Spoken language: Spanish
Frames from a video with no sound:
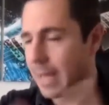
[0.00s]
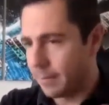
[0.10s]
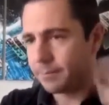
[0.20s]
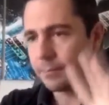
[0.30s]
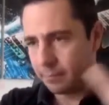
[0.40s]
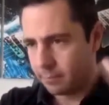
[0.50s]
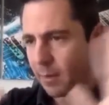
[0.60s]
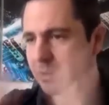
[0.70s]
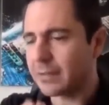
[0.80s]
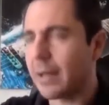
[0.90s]
Mira,
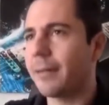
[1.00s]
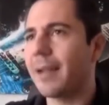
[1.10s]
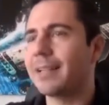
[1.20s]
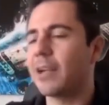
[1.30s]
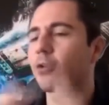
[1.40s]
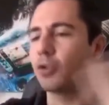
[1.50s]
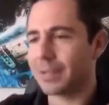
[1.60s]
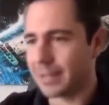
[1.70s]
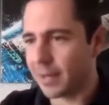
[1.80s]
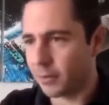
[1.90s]
vamos a analizar los dos
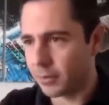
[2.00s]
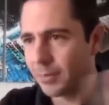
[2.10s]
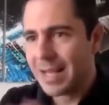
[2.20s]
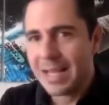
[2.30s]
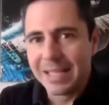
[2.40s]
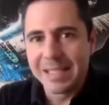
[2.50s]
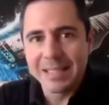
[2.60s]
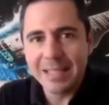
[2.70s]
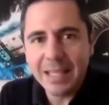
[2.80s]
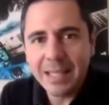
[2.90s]
escenarios
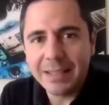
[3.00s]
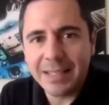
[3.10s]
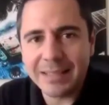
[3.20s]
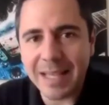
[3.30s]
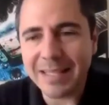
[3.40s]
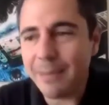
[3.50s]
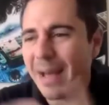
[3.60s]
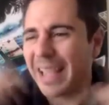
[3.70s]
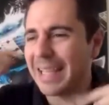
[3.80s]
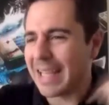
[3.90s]
si te estás
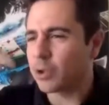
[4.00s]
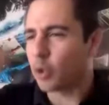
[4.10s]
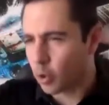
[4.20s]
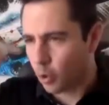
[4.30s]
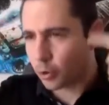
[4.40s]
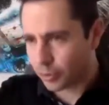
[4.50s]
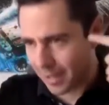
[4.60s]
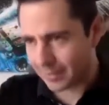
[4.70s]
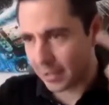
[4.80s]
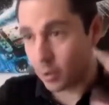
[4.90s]
imaginando
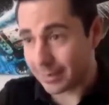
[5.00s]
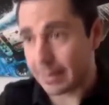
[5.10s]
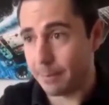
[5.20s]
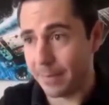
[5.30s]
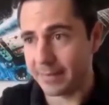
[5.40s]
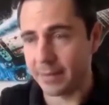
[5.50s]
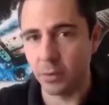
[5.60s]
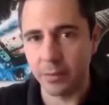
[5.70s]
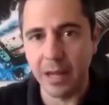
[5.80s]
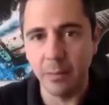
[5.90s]
cosas que no están
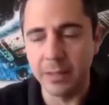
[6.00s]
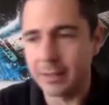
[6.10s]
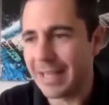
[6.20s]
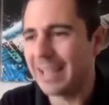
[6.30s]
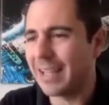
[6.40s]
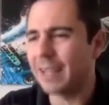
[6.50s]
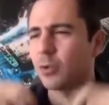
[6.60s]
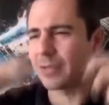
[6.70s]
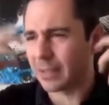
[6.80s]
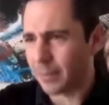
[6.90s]
pasando realmente y tienes
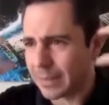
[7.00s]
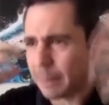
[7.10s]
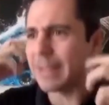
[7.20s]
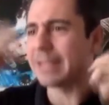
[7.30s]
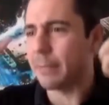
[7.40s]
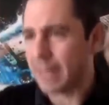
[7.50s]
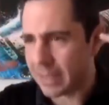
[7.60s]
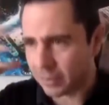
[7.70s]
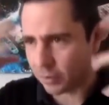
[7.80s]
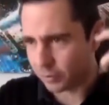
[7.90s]
constantemente
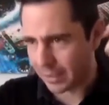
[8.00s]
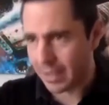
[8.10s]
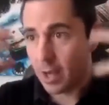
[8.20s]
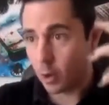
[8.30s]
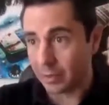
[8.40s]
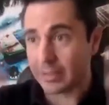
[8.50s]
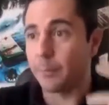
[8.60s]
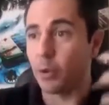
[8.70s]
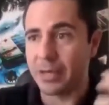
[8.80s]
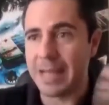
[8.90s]
pensamientos de cosas que
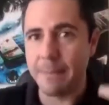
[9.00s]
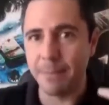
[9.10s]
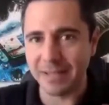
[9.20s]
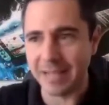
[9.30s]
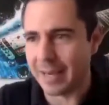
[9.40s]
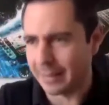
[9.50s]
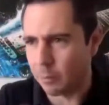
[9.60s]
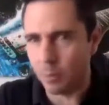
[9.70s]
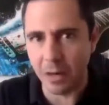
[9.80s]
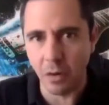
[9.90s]
podrían pasar y te
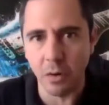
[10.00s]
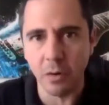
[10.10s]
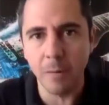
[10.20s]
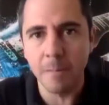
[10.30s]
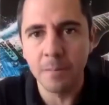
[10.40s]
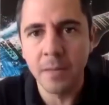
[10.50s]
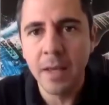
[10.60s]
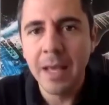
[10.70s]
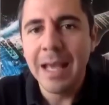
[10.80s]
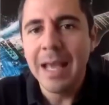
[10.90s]
vuelven loco,